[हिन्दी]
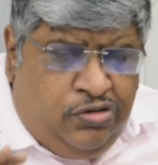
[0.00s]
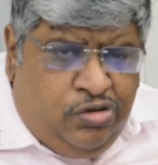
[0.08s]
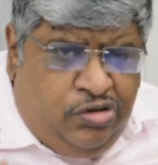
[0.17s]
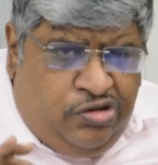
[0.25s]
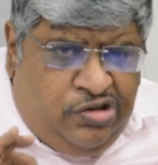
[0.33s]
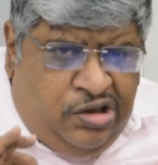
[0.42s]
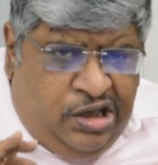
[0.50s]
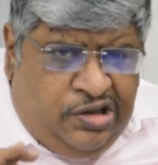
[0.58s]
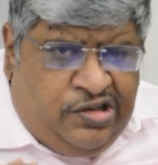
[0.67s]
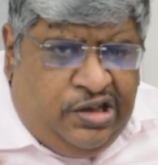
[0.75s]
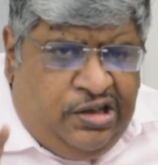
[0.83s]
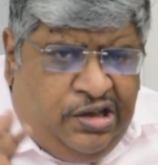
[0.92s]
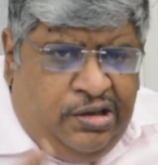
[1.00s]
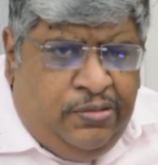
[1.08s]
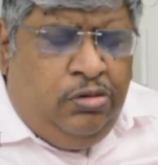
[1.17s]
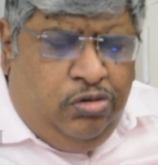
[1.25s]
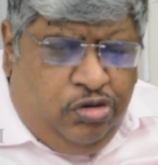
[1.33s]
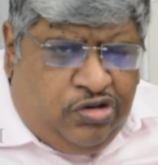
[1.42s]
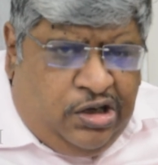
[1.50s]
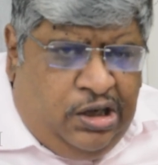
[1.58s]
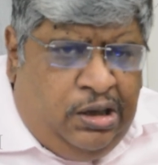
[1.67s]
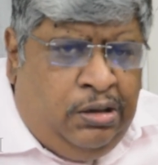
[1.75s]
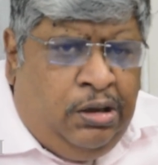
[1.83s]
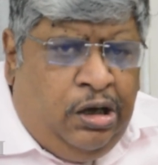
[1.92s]
सोचना चाहिए
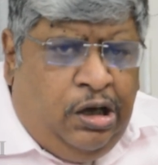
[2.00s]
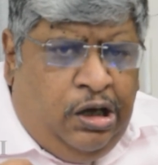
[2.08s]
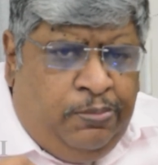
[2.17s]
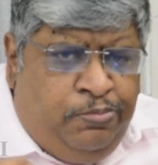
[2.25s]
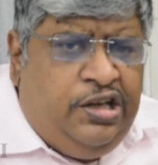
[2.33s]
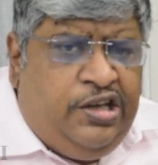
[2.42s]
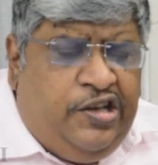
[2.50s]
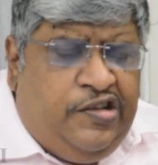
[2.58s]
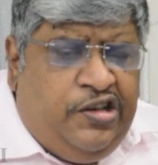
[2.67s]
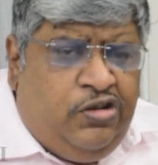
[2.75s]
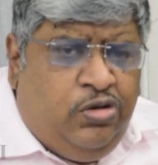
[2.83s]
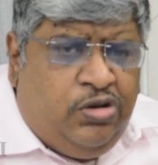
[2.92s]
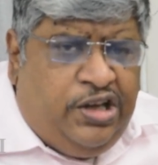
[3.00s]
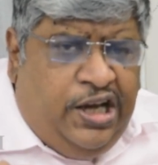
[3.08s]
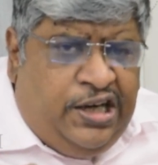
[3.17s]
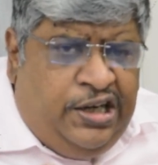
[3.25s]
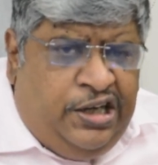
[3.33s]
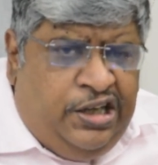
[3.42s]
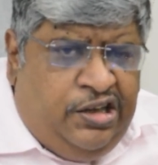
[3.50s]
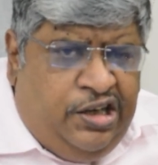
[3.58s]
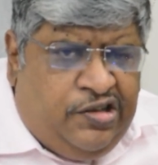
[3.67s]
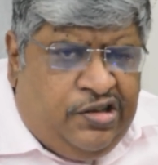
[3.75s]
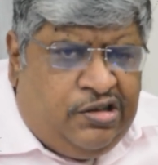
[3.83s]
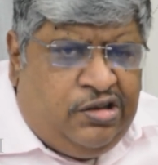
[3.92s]
दूसरा आप किसी को गारंटी दे
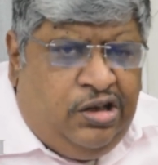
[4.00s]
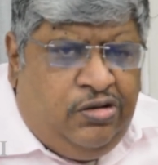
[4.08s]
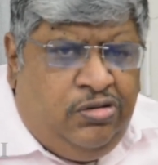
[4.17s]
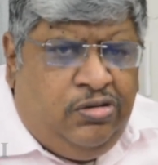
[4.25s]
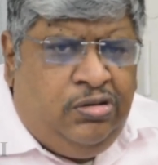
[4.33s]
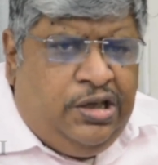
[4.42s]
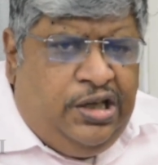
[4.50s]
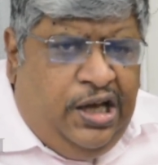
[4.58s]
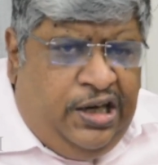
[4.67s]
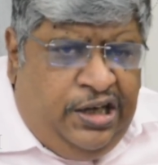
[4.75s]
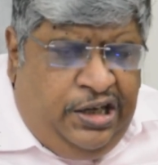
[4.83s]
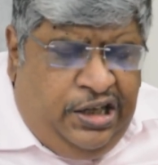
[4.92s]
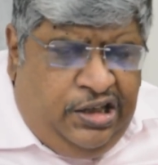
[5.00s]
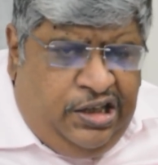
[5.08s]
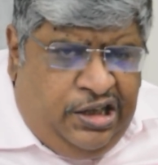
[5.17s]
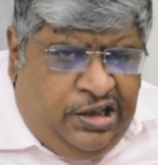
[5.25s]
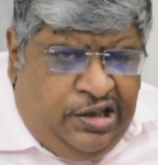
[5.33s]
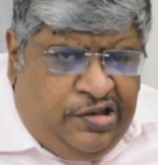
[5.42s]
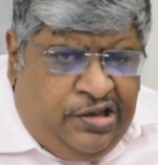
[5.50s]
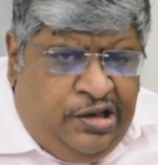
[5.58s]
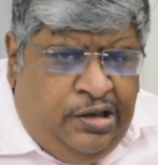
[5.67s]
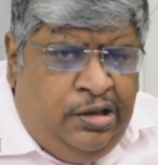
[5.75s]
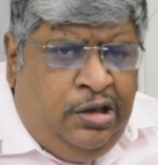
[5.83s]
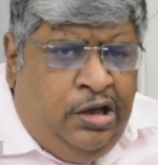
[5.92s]
सकते हो गारंटी देने
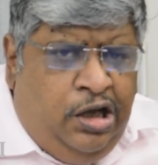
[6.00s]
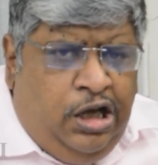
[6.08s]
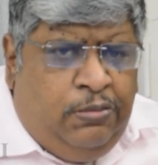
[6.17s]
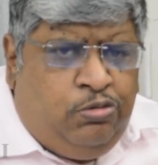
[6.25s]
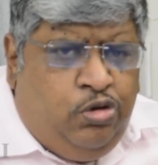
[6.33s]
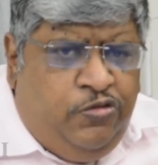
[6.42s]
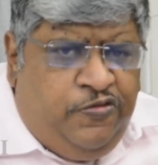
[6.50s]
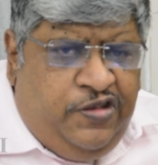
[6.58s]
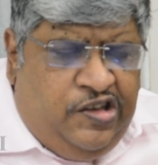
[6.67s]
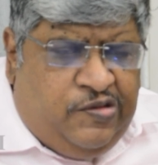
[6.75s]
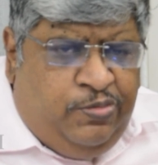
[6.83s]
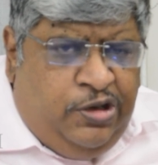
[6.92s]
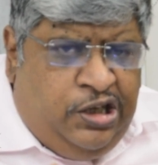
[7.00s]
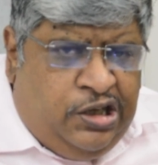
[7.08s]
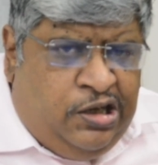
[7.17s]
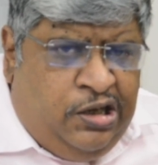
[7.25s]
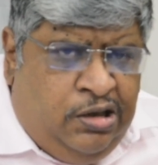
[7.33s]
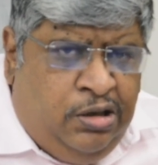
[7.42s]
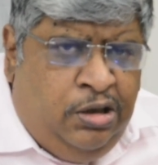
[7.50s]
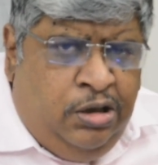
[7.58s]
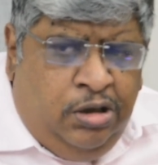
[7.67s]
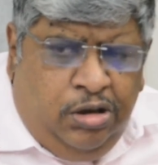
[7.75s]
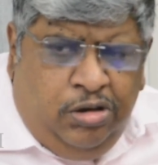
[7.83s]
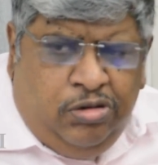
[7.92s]
से आपको फीस मिलेगा
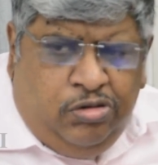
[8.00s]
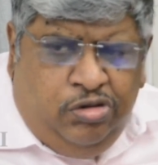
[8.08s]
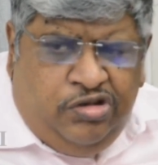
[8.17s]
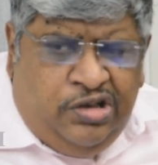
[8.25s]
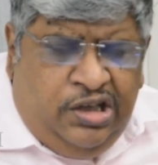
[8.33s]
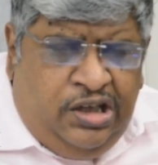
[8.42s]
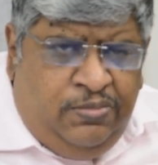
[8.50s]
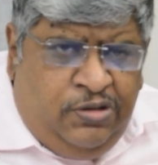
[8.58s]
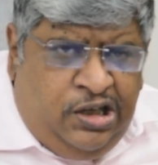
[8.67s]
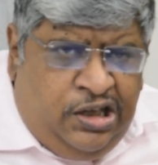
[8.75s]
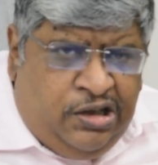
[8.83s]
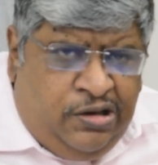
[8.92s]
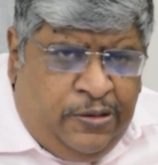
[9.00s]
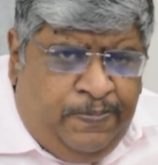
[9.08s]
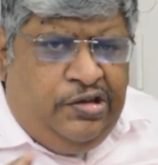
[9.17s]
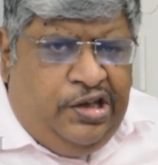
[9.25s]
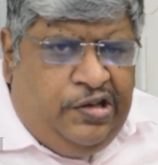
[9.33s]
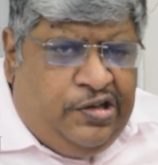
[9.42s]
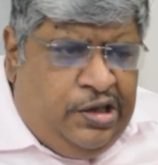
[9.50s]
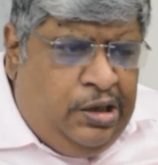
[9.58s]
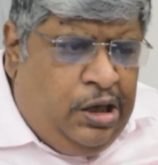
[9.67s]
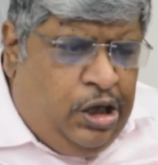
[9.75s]
और कुछ नहीं मिलेगा जैसे